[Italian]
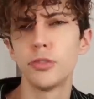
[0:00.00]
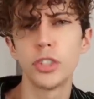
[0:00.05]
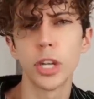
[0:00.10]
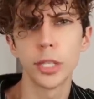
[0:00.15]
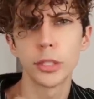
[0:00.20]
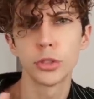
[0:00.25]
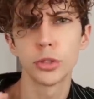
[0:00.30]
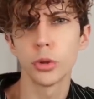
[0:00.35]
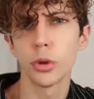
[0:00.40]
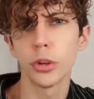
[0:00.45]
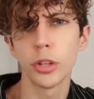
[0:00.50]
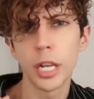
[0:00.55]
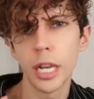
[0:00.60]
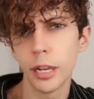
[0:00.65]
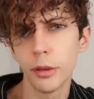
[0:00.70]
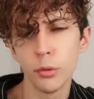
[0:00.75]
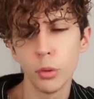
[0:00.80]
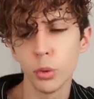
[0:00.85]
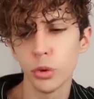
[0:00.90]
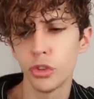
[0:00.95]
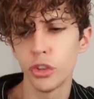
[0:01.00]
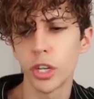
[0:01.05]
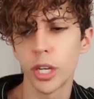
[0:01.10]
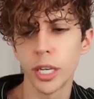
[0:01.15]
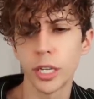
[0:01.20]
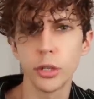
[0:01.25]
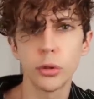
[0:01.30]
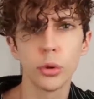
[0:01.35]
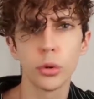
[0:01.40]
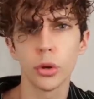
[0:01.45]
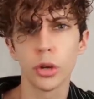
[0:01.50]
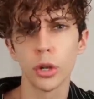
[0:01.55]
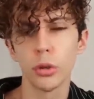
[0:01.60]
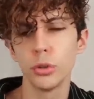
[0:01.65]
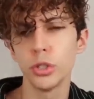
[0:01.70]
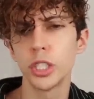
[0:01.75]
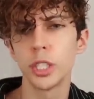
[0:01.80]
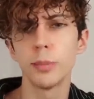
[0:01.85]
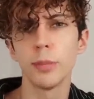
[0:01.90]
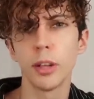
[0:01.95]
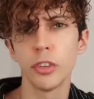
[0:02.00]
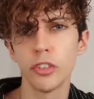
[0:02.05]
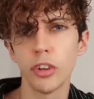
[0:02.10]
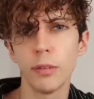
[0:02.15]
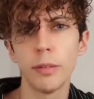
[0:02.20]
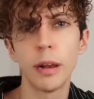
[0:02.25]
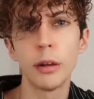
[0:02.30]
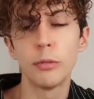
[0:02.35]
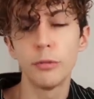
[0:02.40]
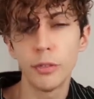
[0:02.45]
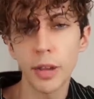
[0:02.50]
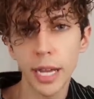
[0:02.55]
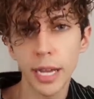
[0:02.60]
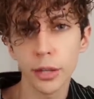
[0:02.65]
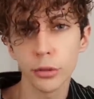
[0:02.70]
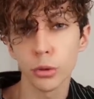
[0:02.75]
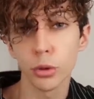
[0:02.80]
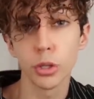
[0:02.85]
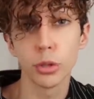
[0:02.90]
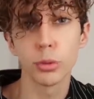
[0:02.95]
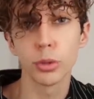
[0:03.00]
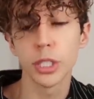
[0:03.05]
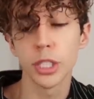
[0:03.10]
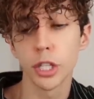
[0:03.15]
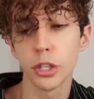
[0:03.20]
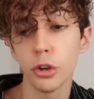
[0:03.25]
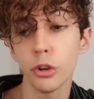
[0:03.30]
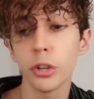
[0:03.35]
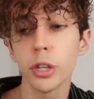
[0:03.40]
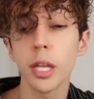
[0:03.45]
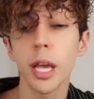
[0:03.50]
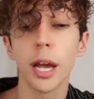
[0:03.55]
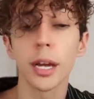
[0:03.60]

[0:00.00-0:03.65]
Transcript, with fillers: cioè, sono delle voci che dicono che lui si mangiava il fegato di queste donne,